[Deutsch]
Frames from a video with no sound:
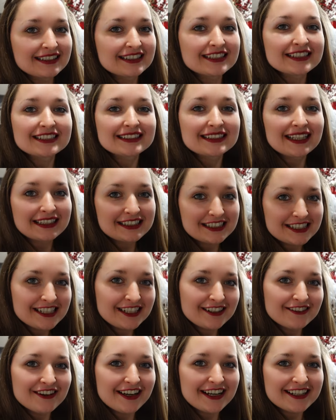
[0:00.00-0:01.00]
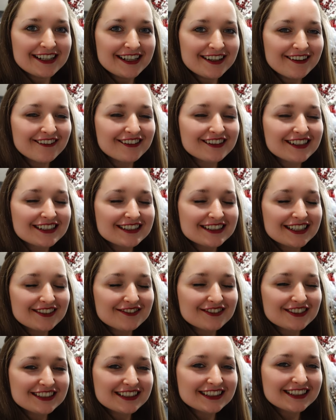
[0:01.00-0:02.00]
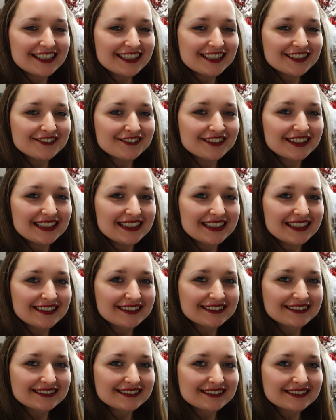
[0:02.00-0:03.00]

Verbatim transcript: jetzt ganz schnell fertig und dann sehen wir uns gleich wieder.